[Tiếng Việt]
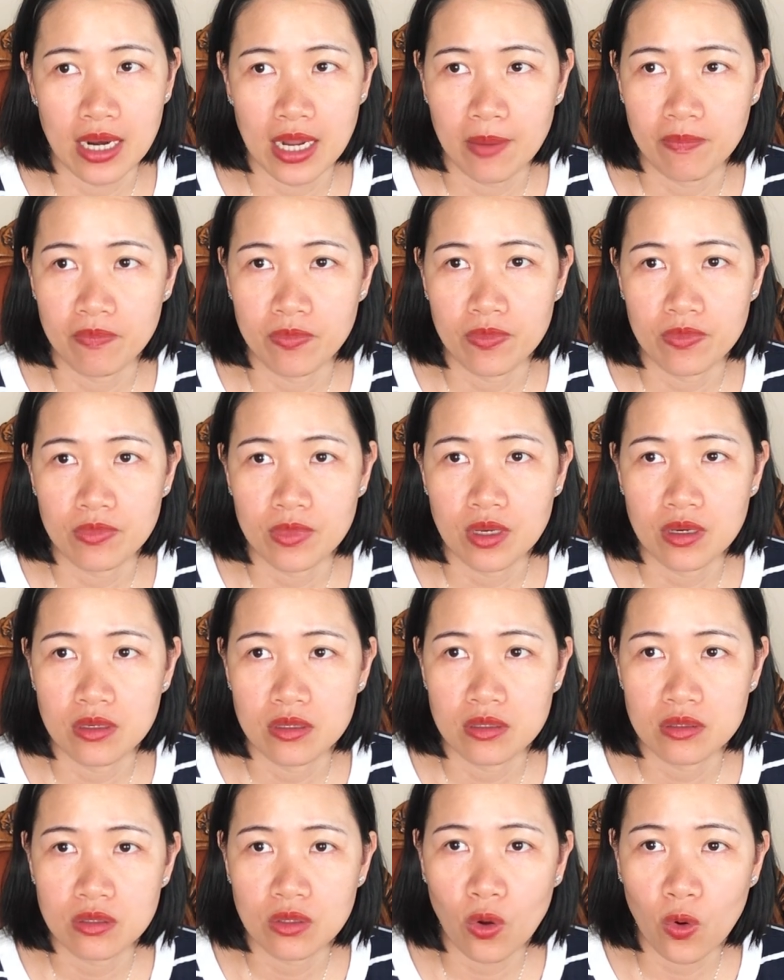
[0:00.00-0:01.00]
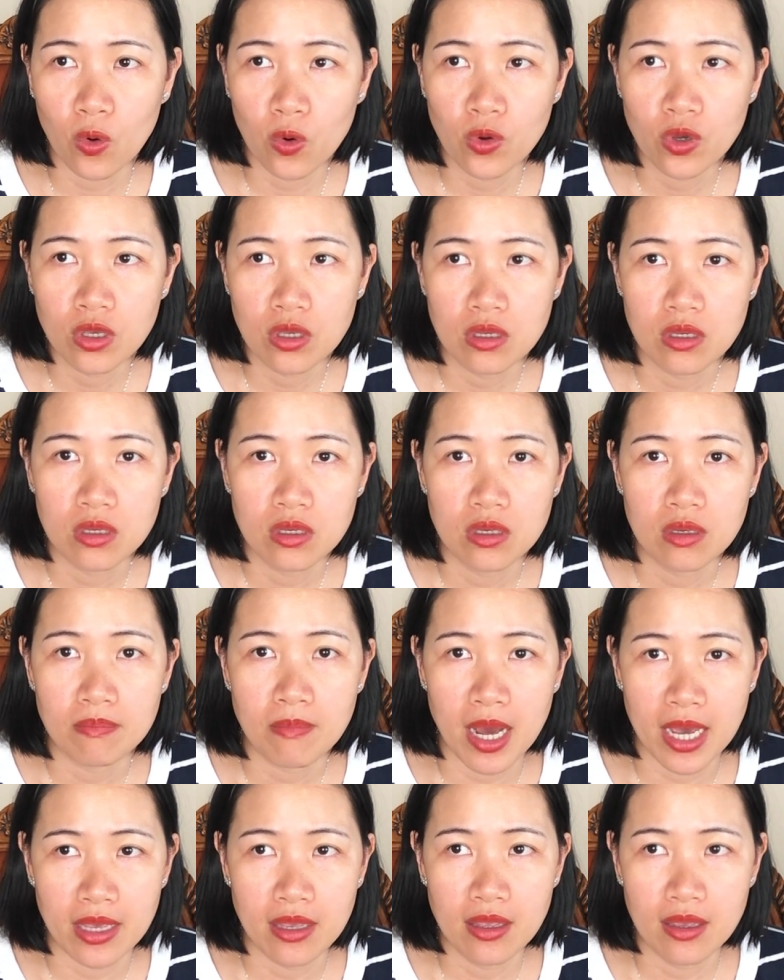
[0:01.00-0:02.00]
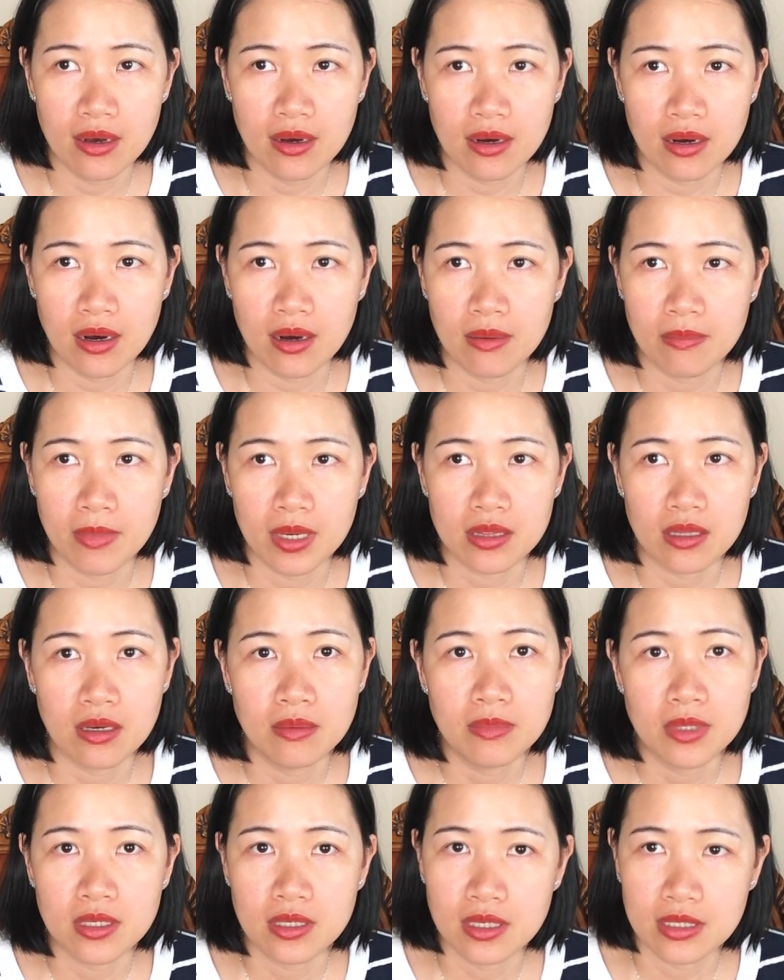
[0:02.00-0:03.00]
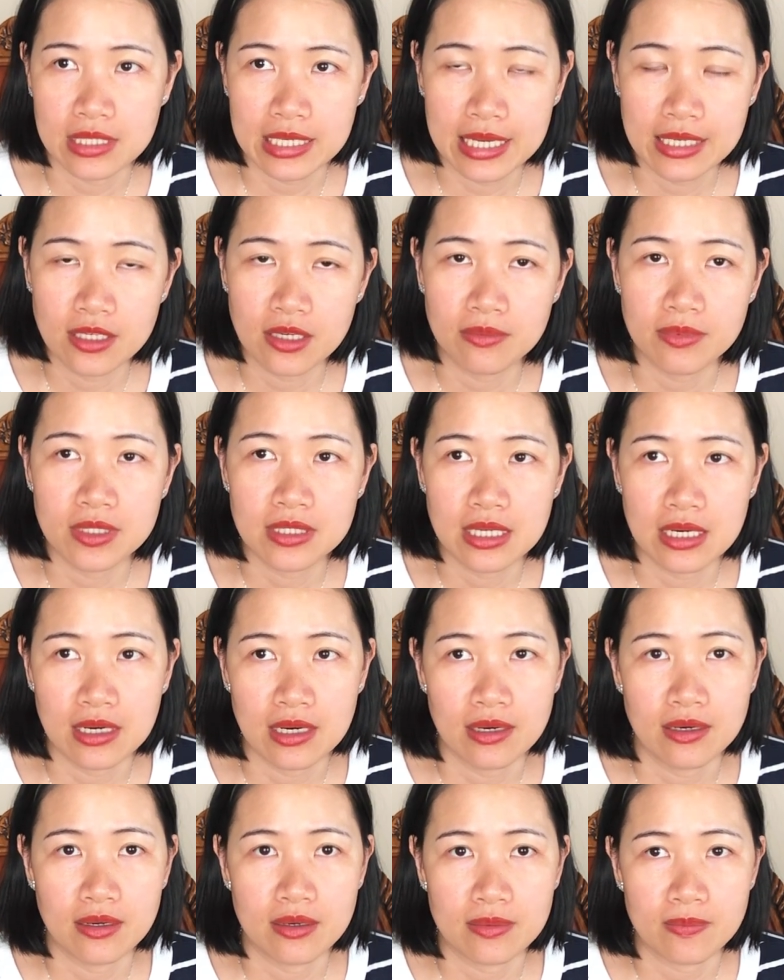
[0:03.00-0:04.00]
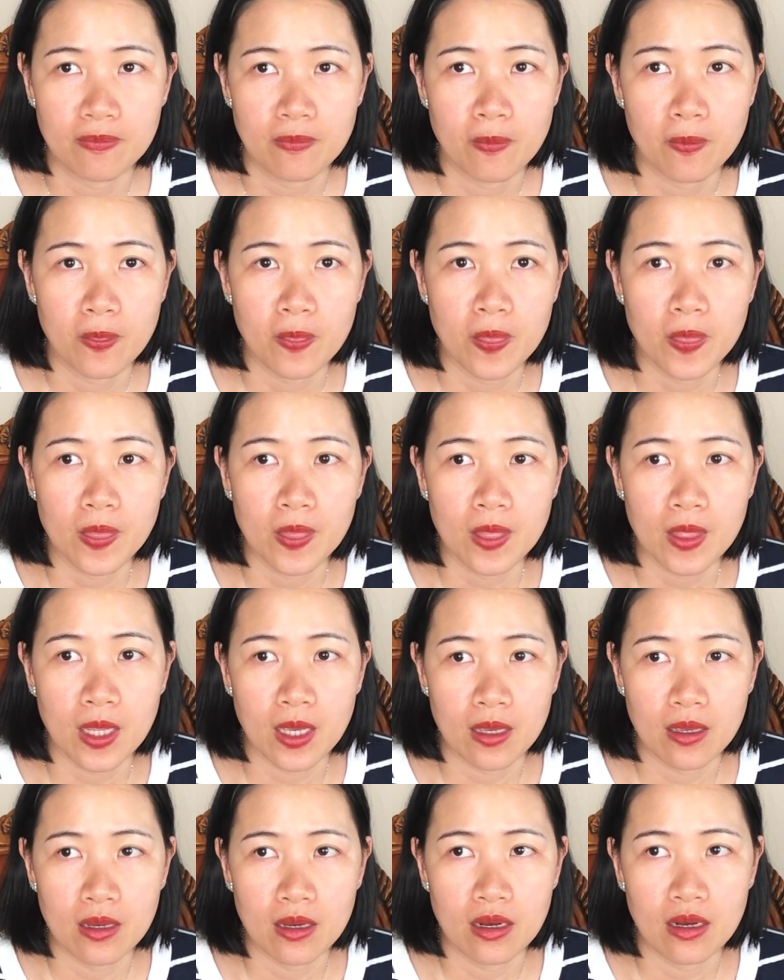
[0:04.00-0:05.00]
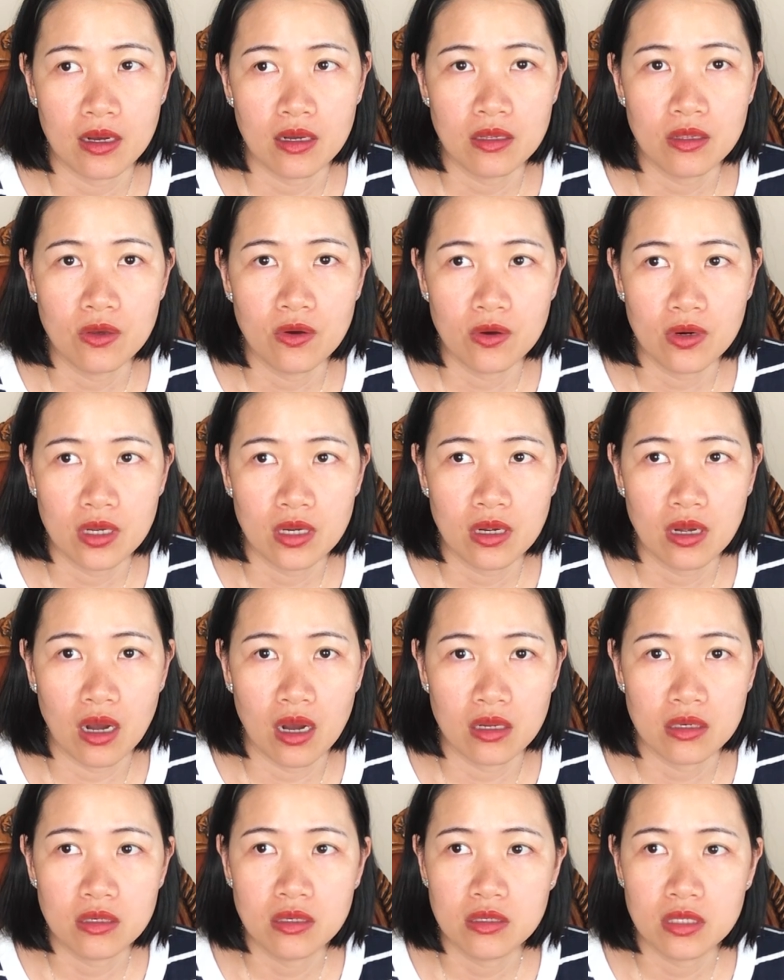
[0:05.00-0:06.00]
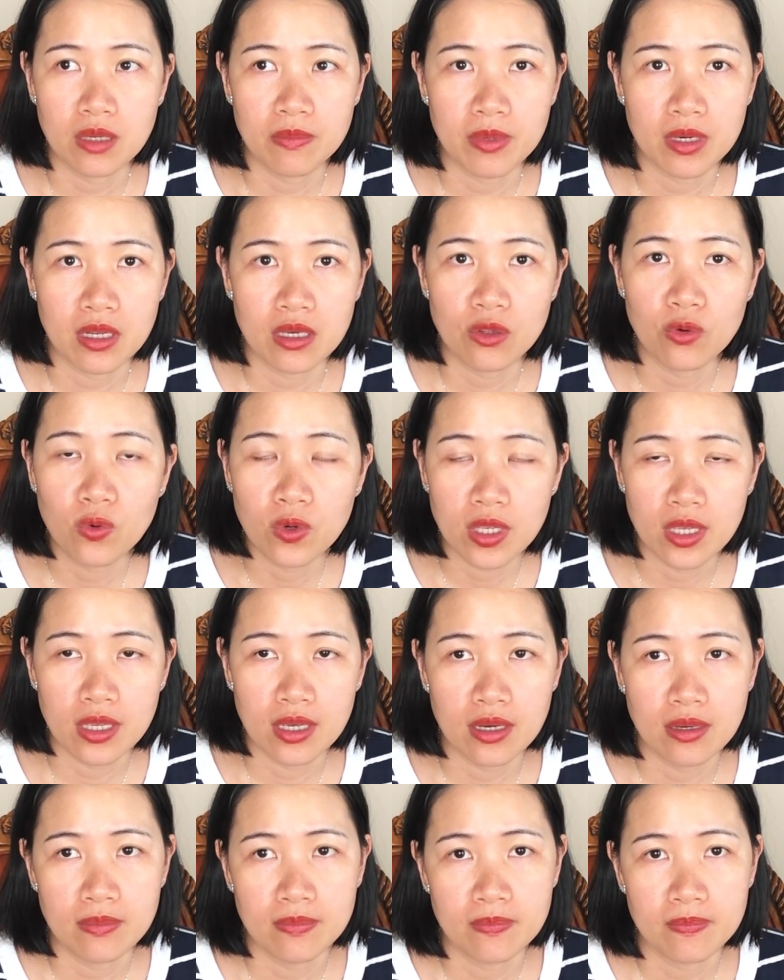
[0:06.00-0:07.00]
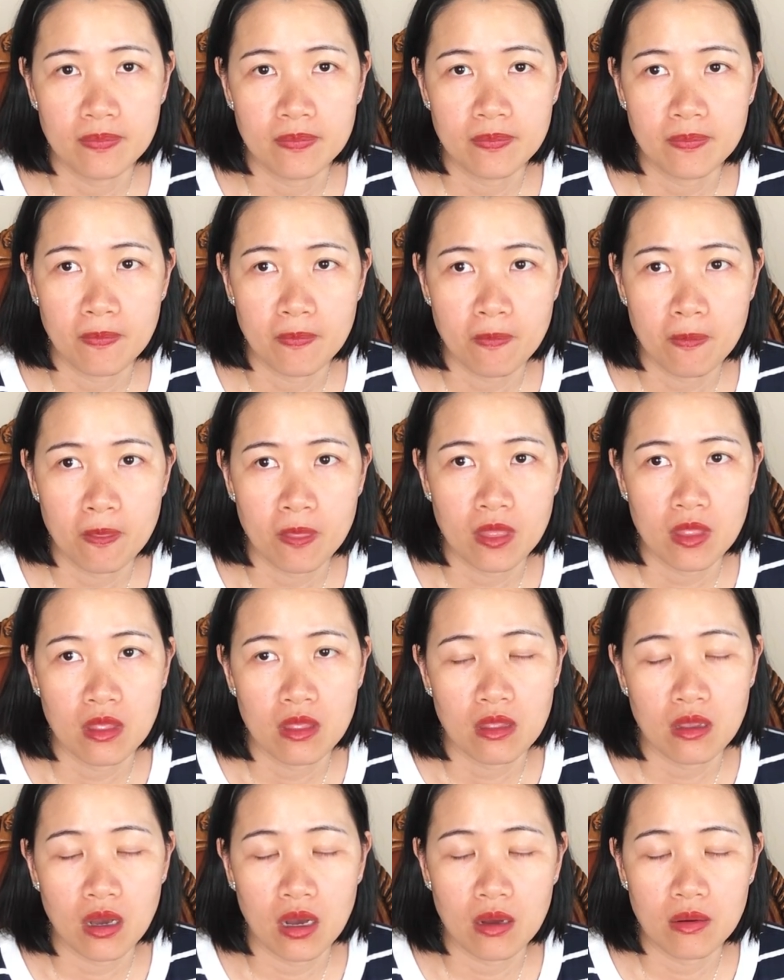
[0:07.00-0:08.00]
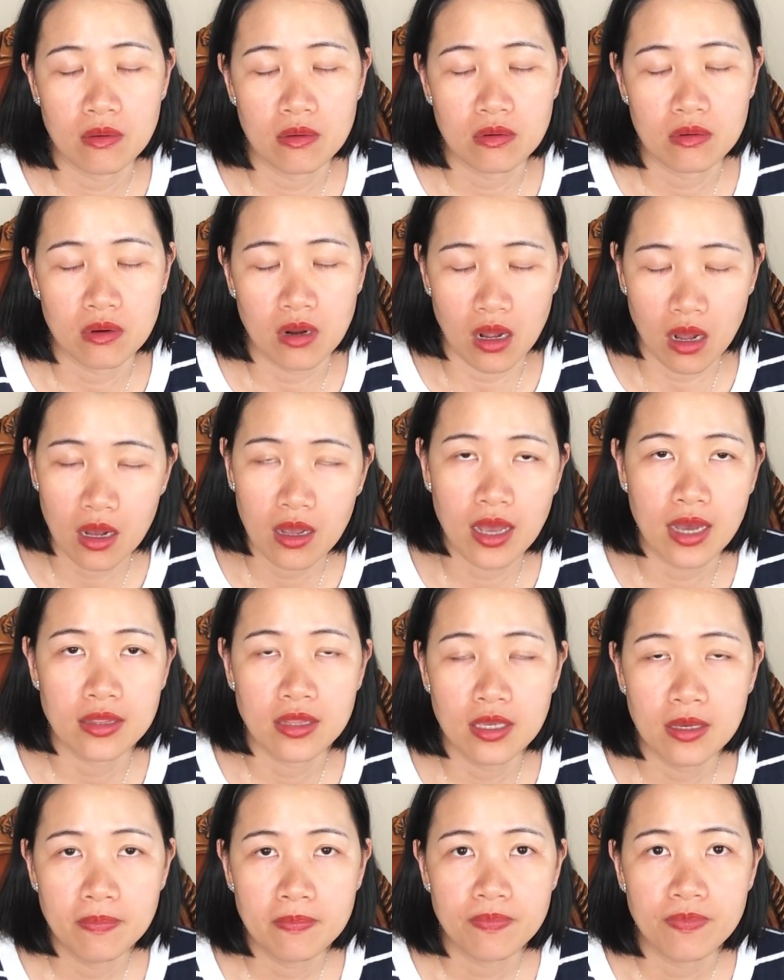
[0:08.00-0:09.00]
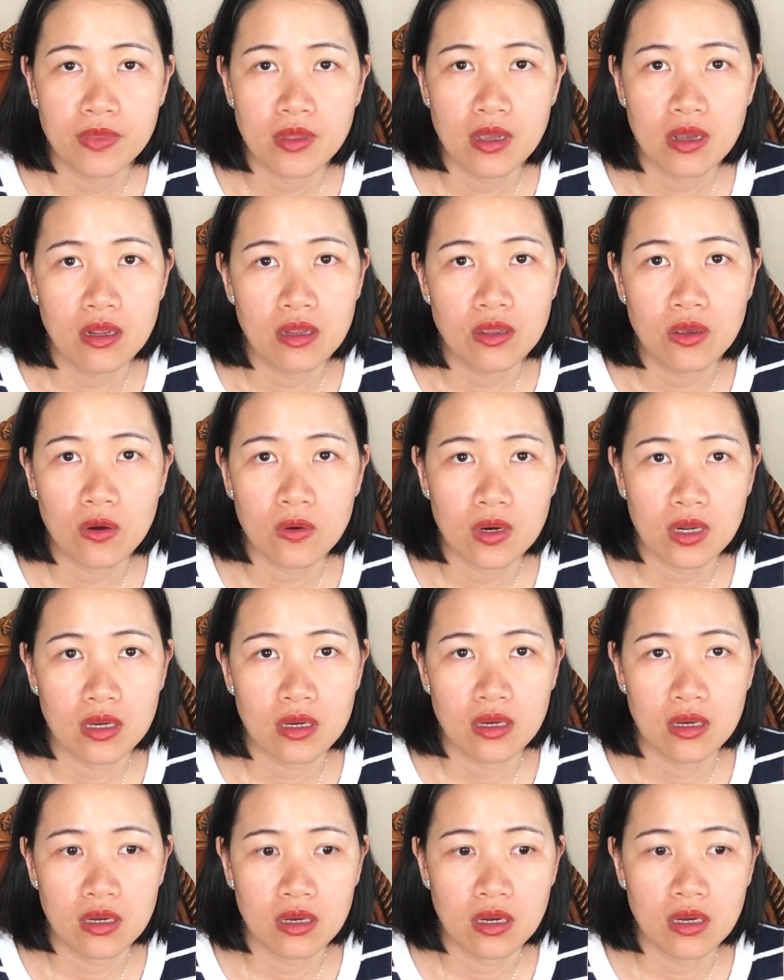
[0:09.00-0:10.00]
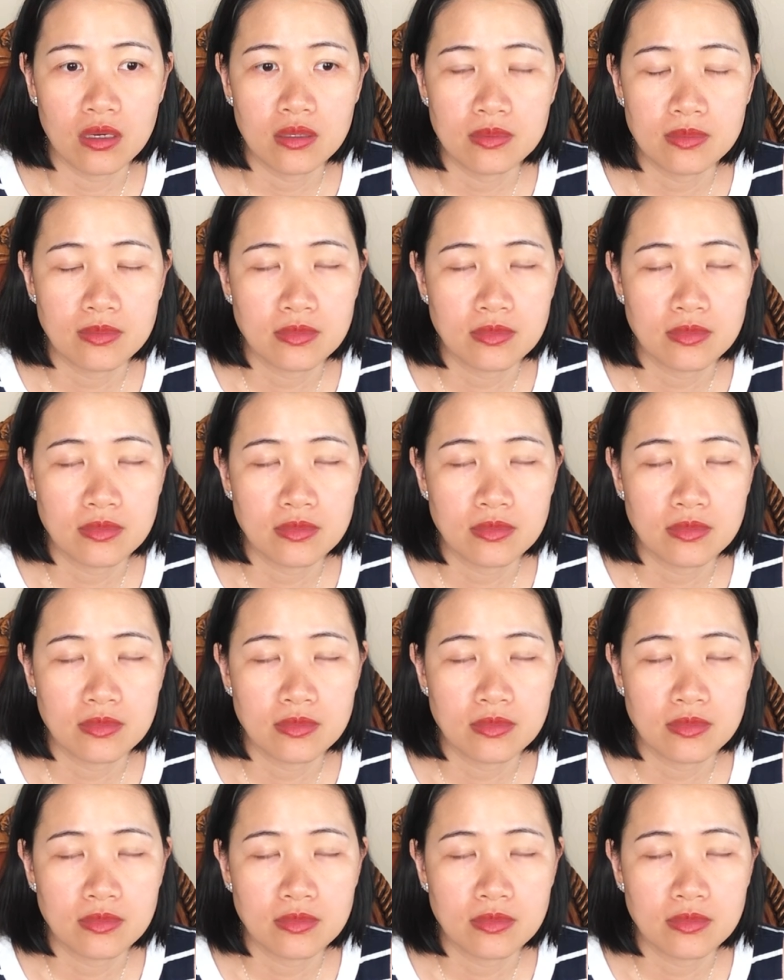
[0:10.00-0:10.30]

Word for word: nằm từ tối 7 giờ mà tới 10 giờ sáng trong cái xanh ra được thì họ vô đó họ đưa cho mình cái thuốc gì á rồi ờ kể tiếp vô đó hả